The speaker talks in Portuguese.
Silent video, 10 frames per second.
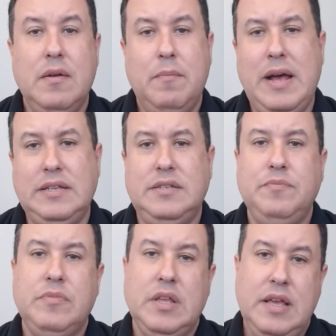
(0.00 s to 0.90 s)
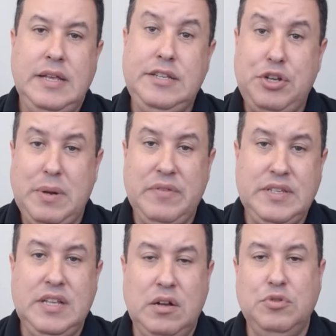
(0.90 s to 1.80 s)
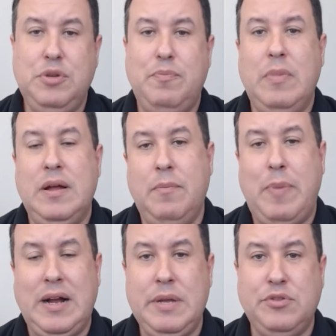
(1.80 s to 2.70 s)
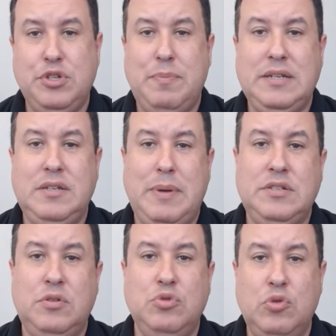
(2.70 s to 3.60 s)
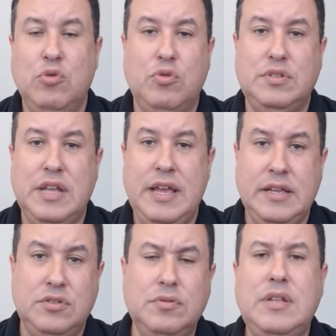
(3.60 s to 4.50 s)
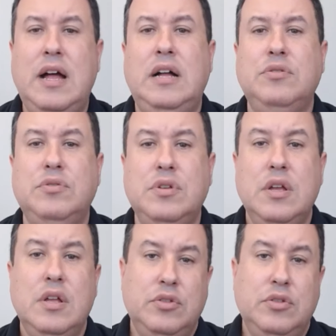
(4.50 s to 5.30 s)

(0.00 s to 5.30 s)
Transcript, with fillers: Mas existe previsão de uh, pagamento de participação nos lucros e resultados.